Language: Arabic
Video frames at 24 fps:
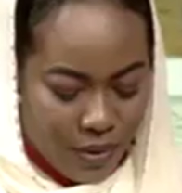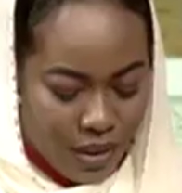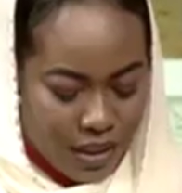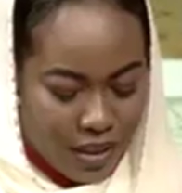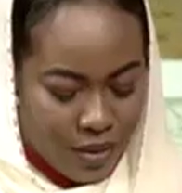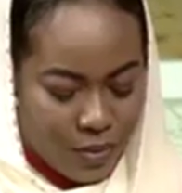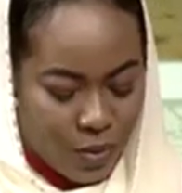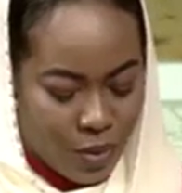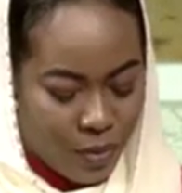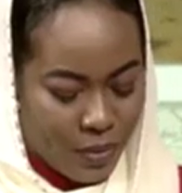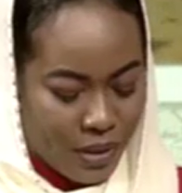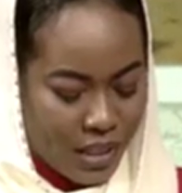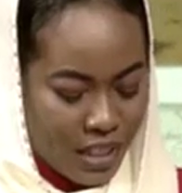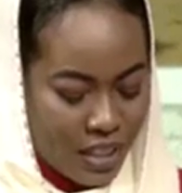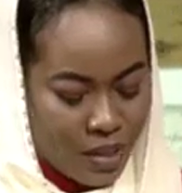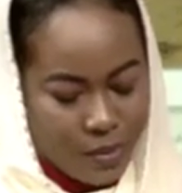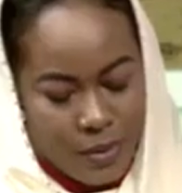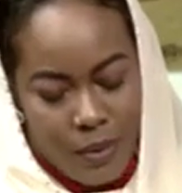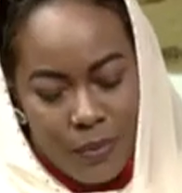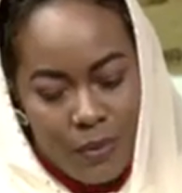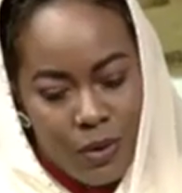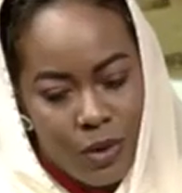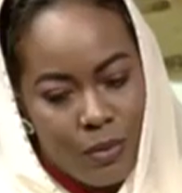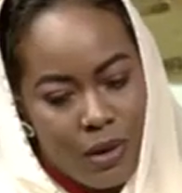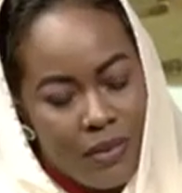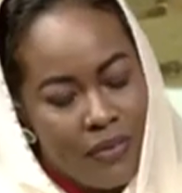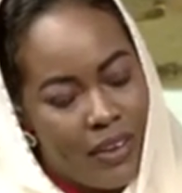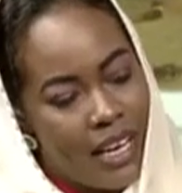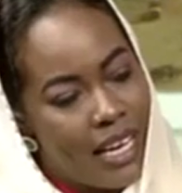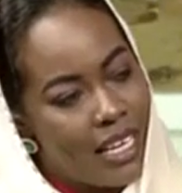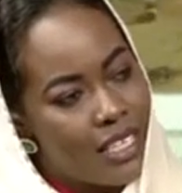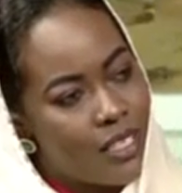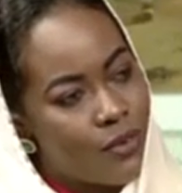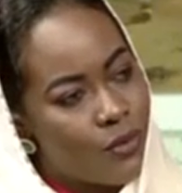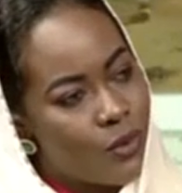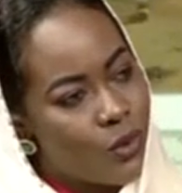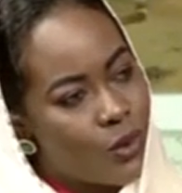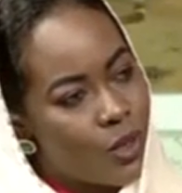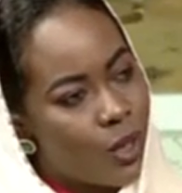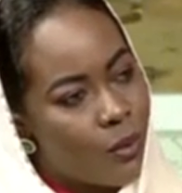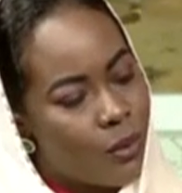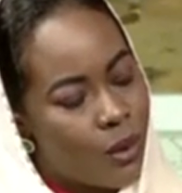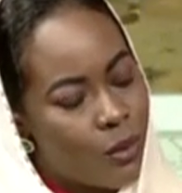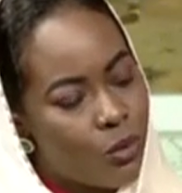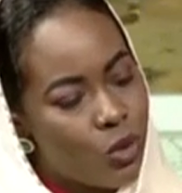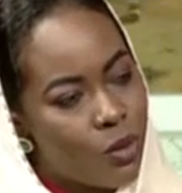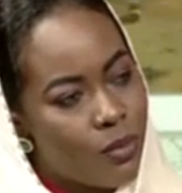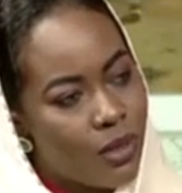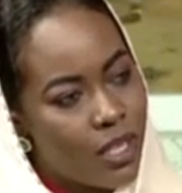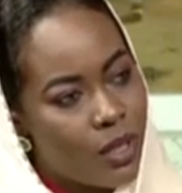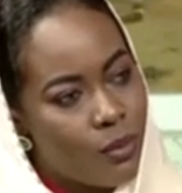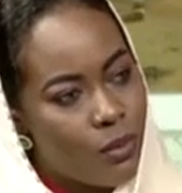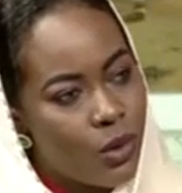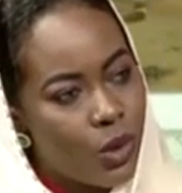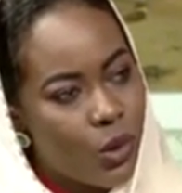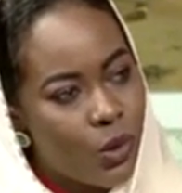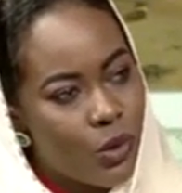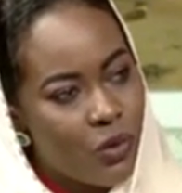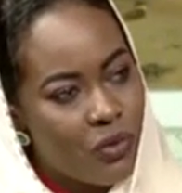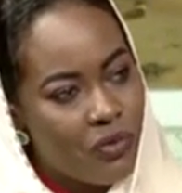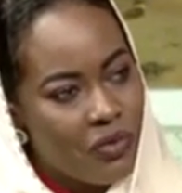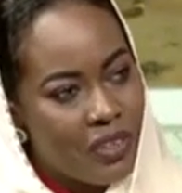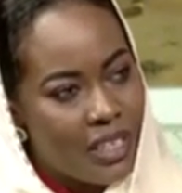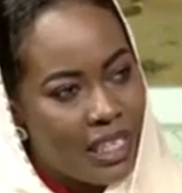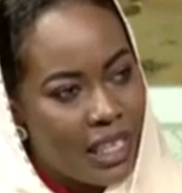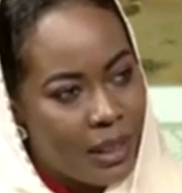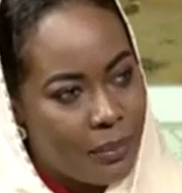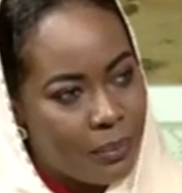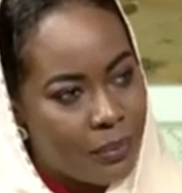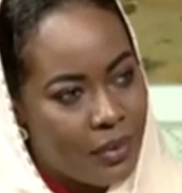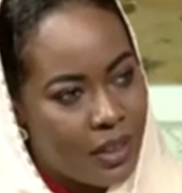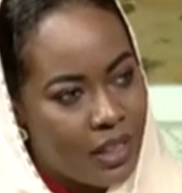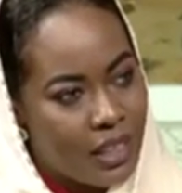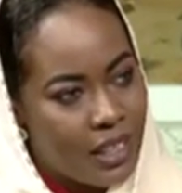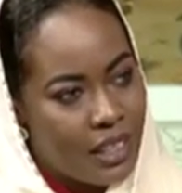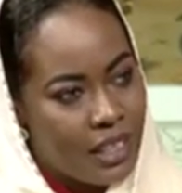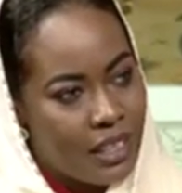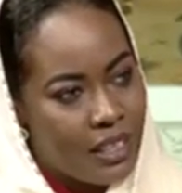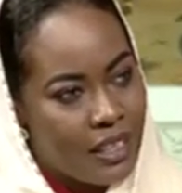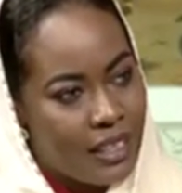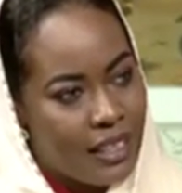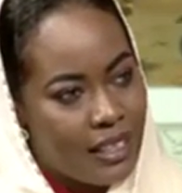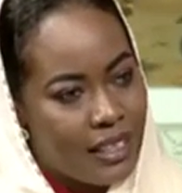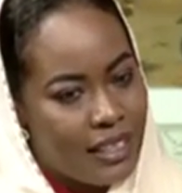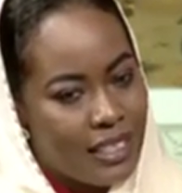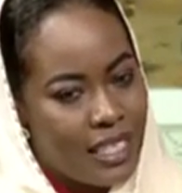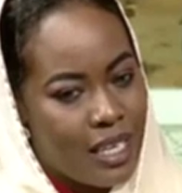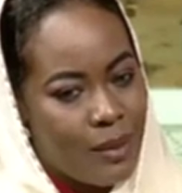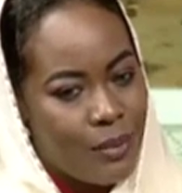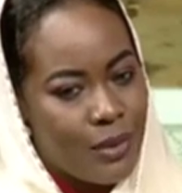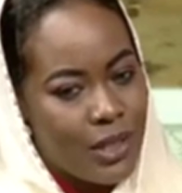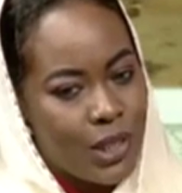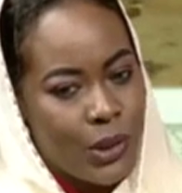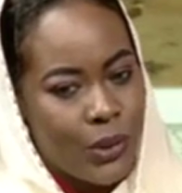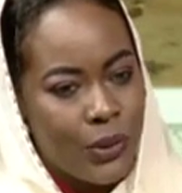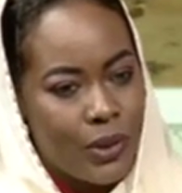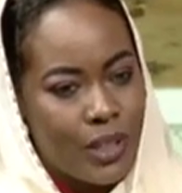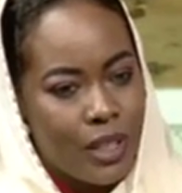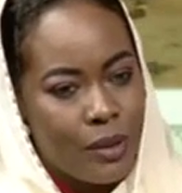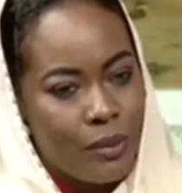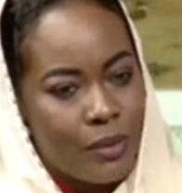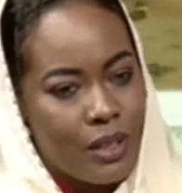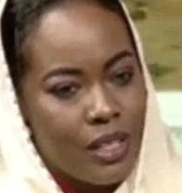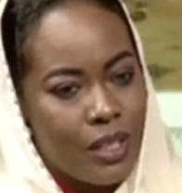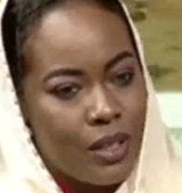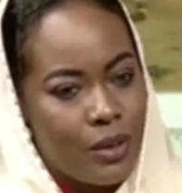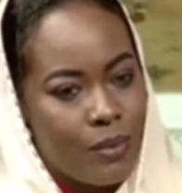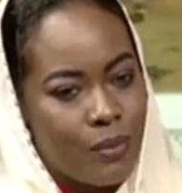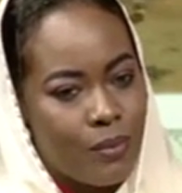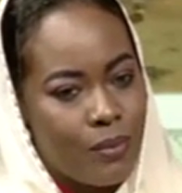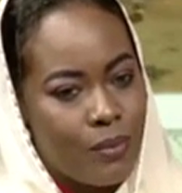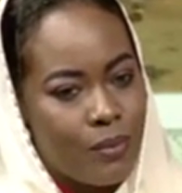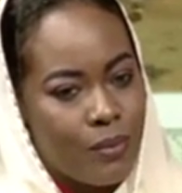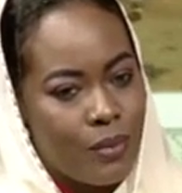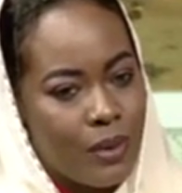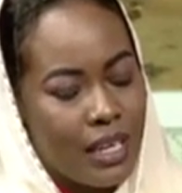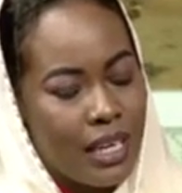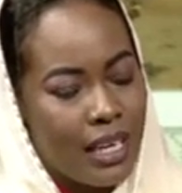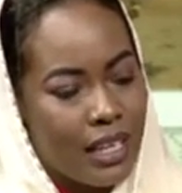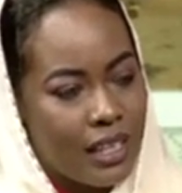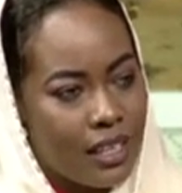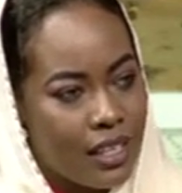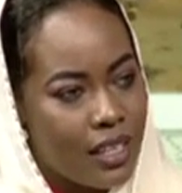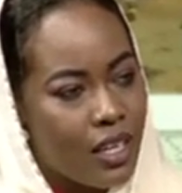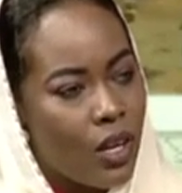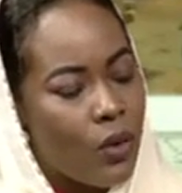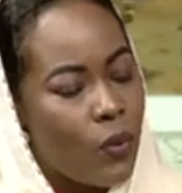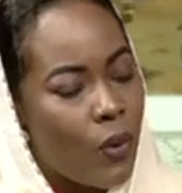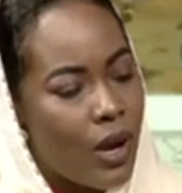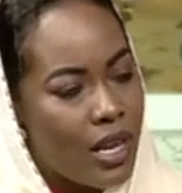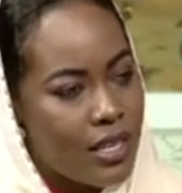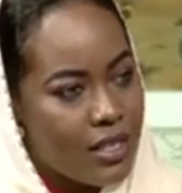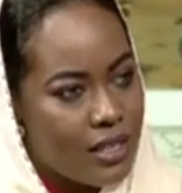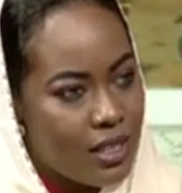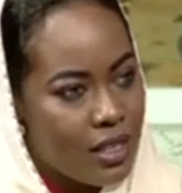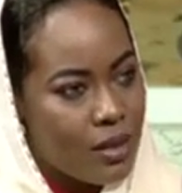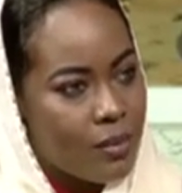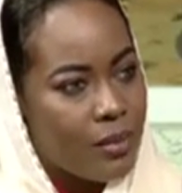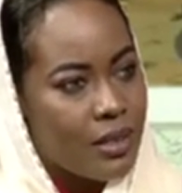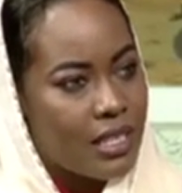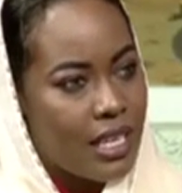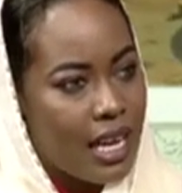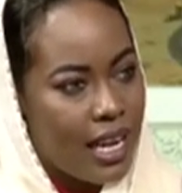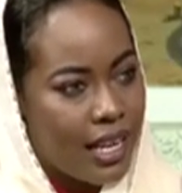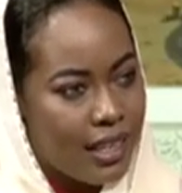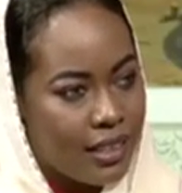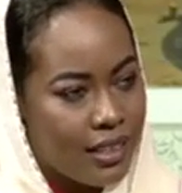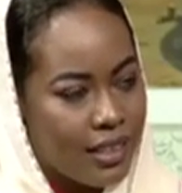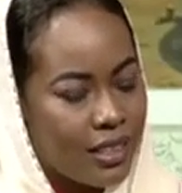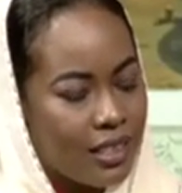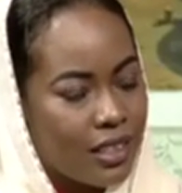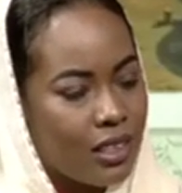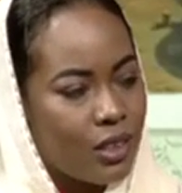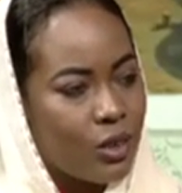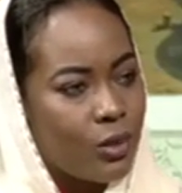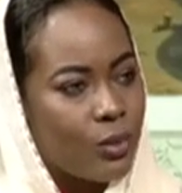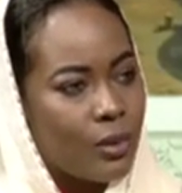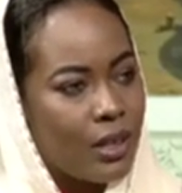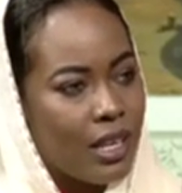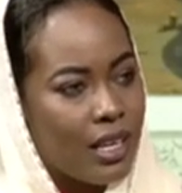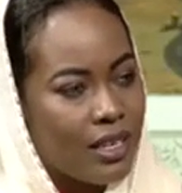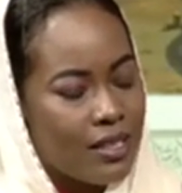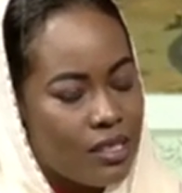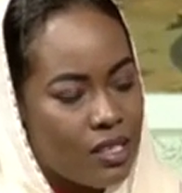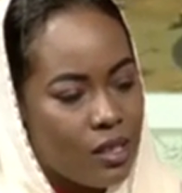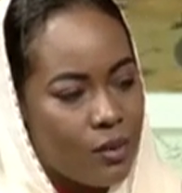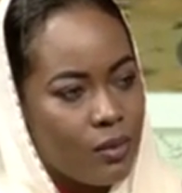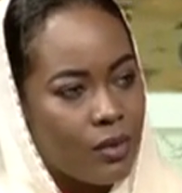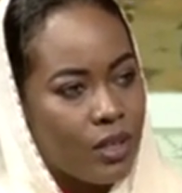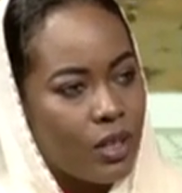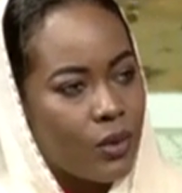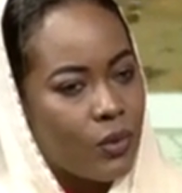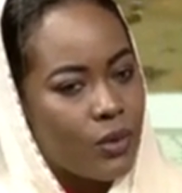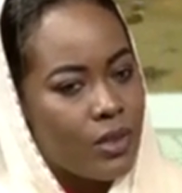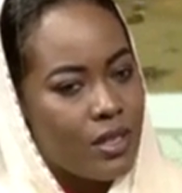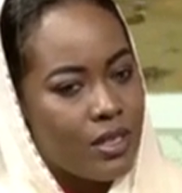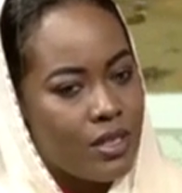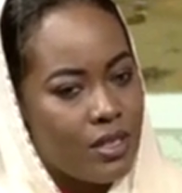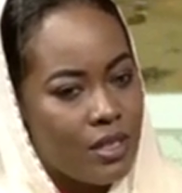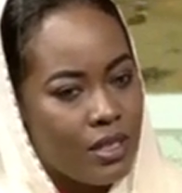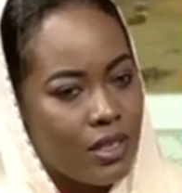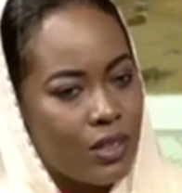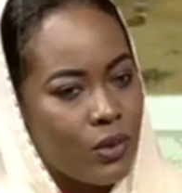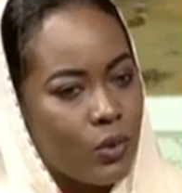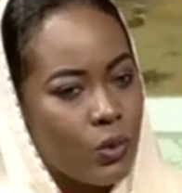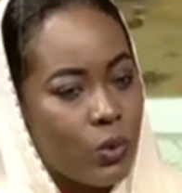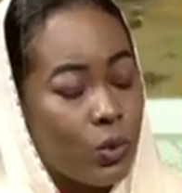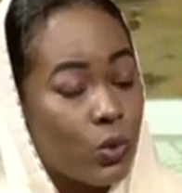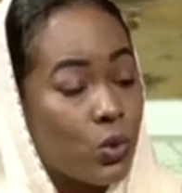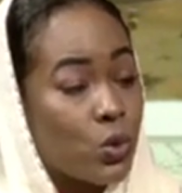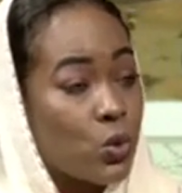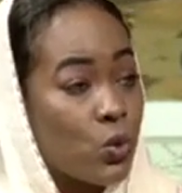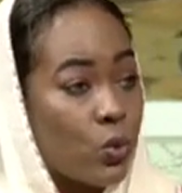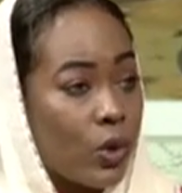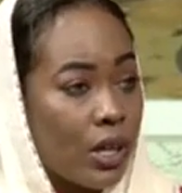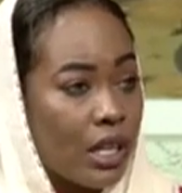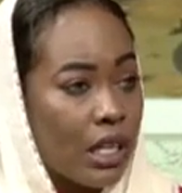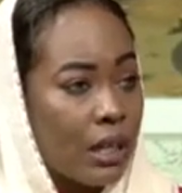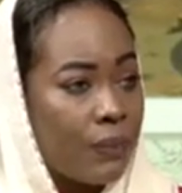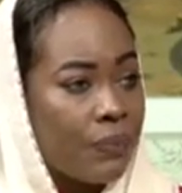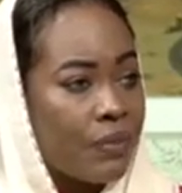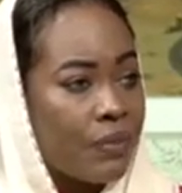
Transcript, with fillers: انا مؤمنه تماما انه ما في حاجه في الدنيا بتمشي ما لم يكون في دعم أكيد. الدعم آه، ده هو اللي بي بيخلينا نواصل بالتحدي وبالعزيمه والاصرار ويكون جوانا